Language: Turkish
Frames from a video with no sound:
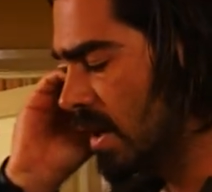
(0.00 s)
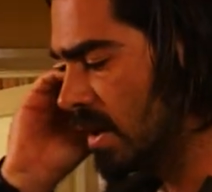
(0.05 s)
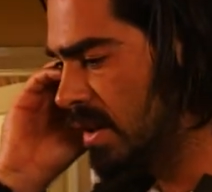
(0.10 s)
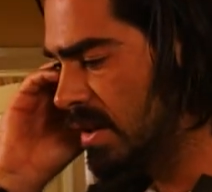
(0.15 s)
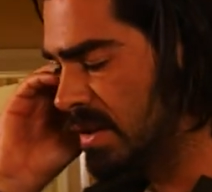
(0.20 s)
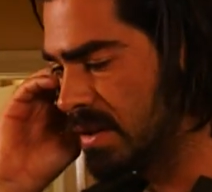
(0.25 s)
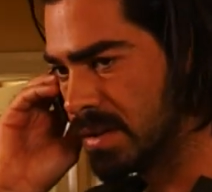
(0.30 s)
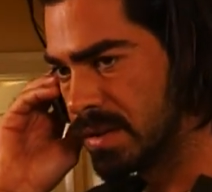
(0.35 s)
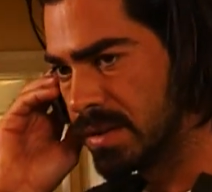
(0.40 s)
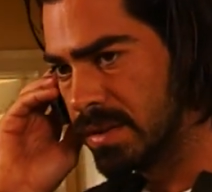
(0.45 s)

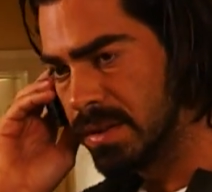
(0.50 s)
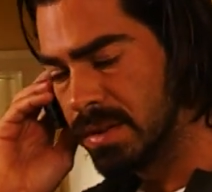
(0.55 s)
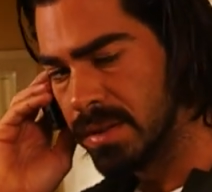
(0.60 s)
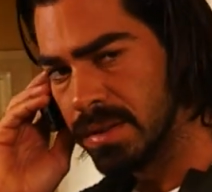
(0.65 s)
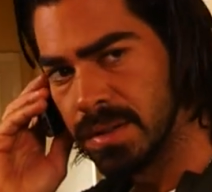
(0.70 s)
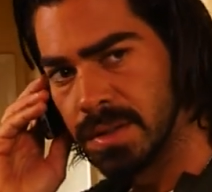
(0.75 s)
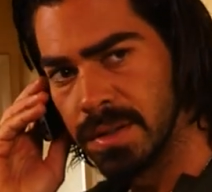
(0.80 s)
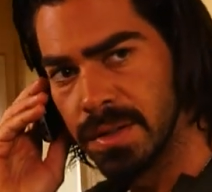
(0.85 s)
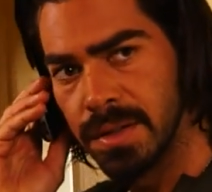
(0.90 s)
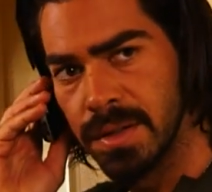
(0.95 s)
Aylin,
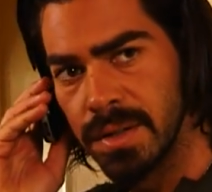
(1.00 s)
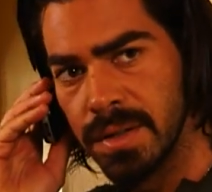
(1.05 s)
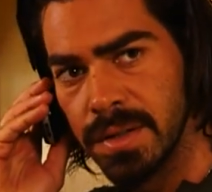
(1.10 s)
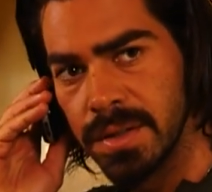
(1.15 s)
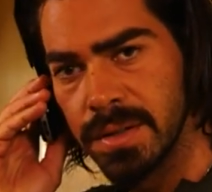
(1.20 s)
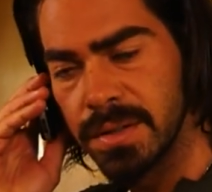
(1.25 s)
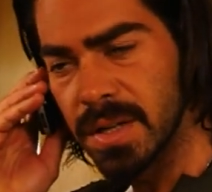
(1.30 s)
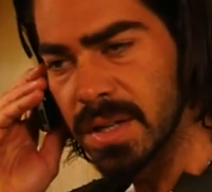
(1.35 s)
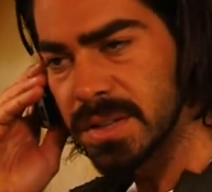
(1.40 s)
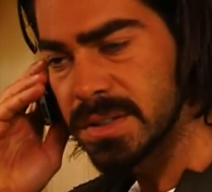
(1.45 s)

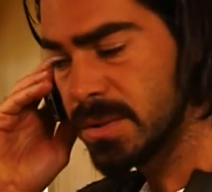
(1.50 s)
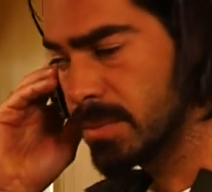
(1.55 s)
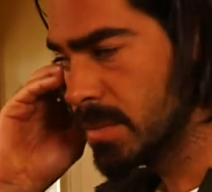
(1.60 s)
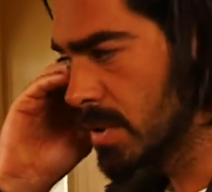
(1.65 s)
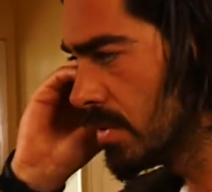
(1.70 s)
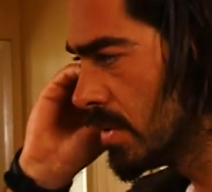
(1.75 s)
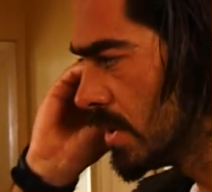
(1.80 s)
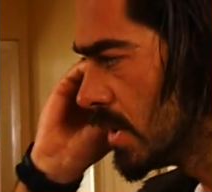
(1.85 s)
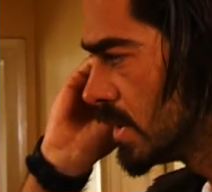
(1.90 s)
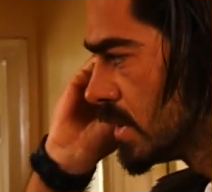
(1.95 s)

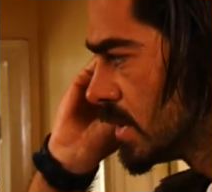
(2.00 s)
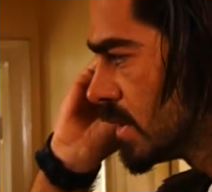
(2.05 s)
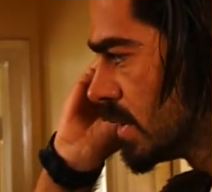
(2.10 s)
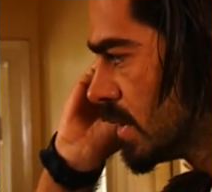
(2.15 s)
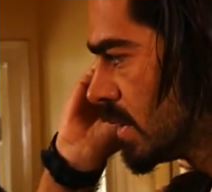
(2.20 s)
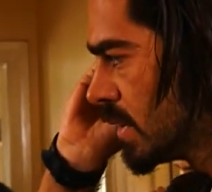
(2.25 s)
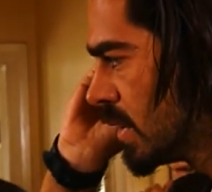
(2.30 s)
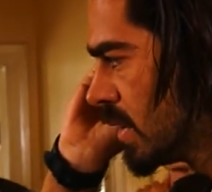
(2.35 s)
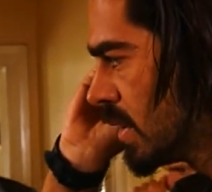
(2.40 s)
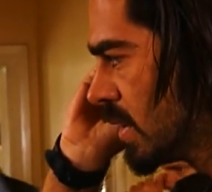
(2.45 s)
Rasim'in
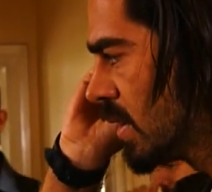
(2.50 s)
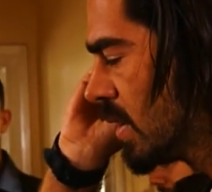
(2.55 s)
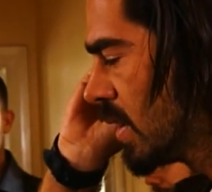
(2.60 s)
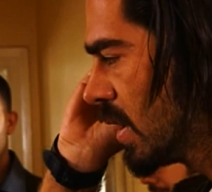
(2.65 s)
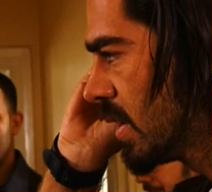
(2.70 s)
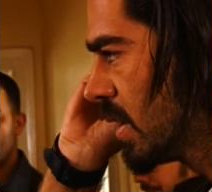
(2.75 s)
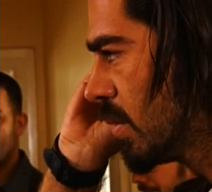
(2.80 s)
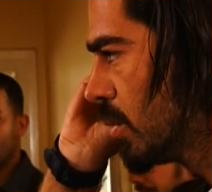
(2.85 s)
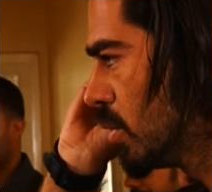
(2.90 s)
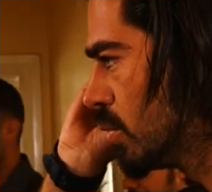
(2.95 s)
evindeyiz.
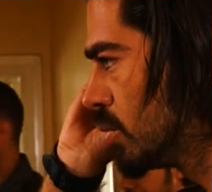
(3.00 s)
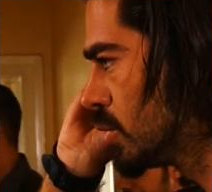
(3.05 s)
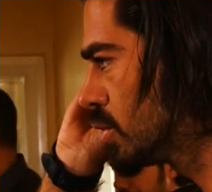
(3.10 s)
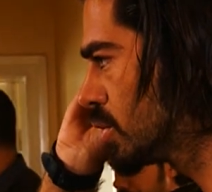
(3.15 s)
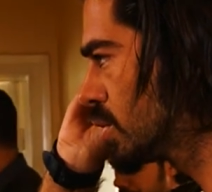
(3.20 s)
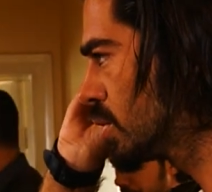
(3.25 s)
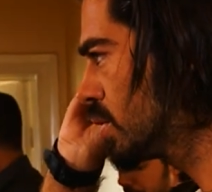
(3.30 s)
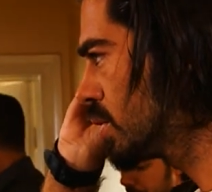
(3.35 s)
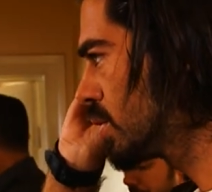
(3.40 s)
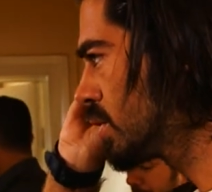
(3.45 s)
Adam
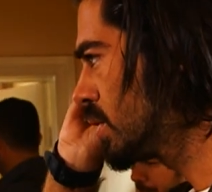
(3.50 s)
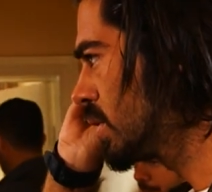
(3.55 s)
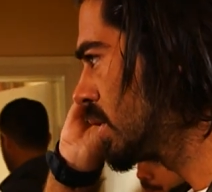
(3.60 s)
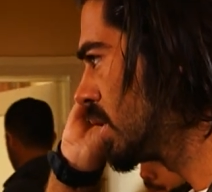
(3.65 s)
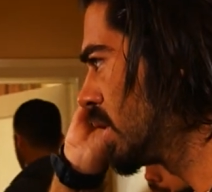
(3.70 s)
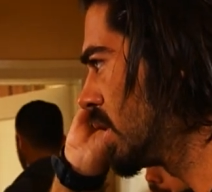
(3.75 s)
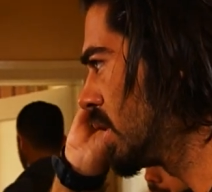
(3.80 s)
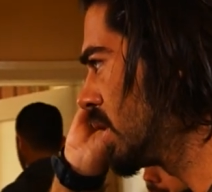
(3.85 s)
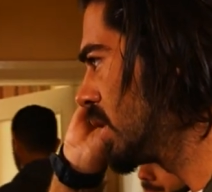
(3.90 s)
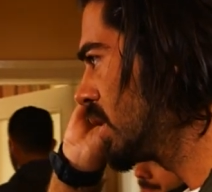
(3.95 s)
ölmüş.
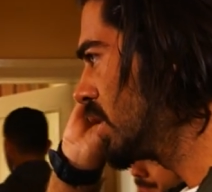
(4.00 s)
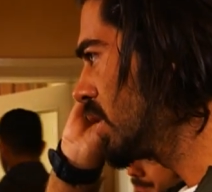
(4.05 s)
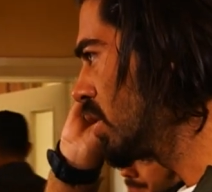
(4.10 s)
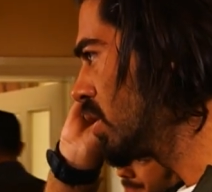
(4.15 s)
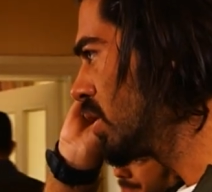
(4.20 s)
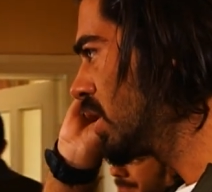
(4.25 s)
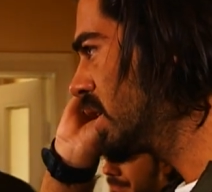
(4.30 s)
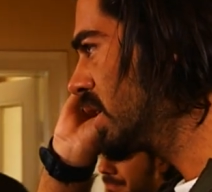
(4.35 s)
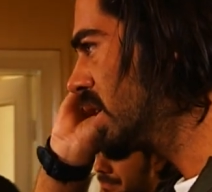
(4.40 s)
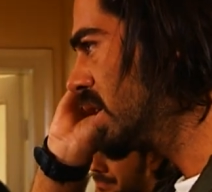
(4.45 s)

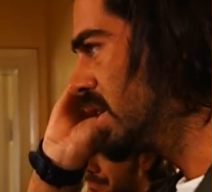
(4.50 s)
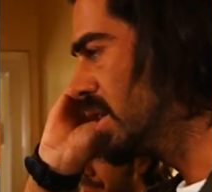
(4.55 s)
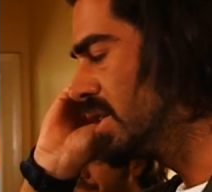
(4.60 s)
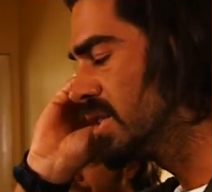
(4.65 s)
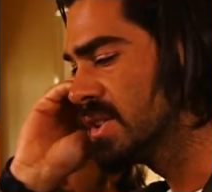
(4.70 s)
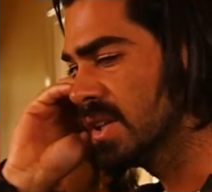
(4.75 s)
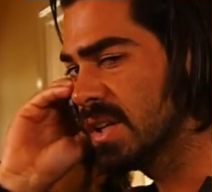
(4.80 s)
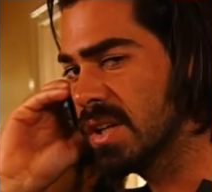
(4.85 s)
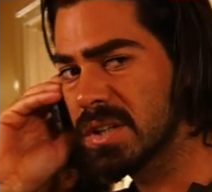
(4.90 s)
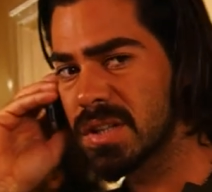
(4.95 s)
Olay
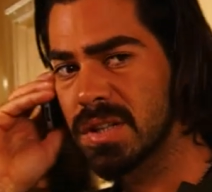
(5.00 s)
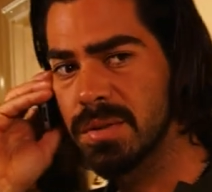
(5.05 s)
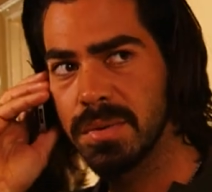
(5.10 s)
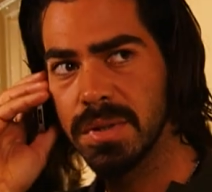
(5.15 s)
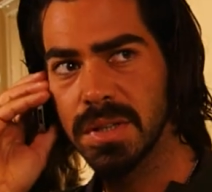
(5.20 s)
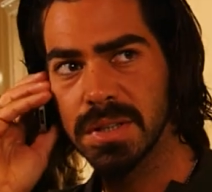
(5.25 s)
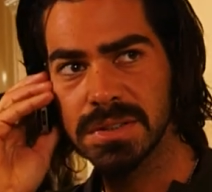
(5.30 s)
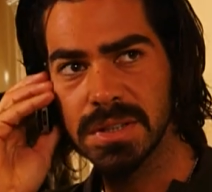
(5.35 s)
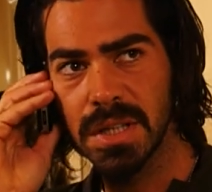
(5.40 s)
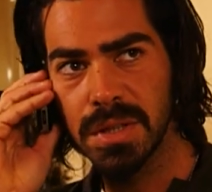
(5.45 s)
yeri inceleme
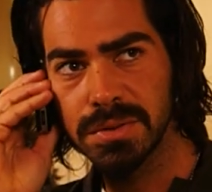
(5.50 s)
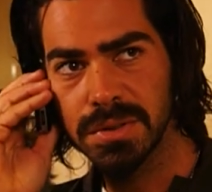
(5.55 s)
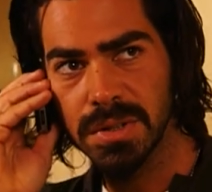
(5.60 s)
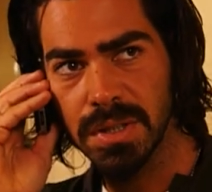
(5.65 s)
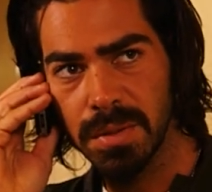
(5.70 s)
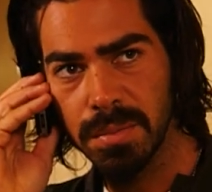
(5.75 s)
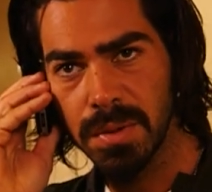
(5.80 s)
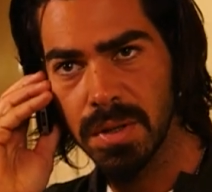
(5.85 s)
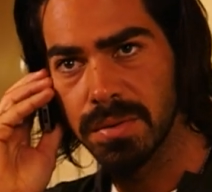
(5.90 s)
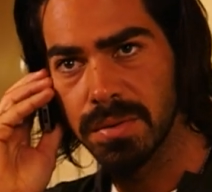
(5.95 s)
ekibiyle savcılığa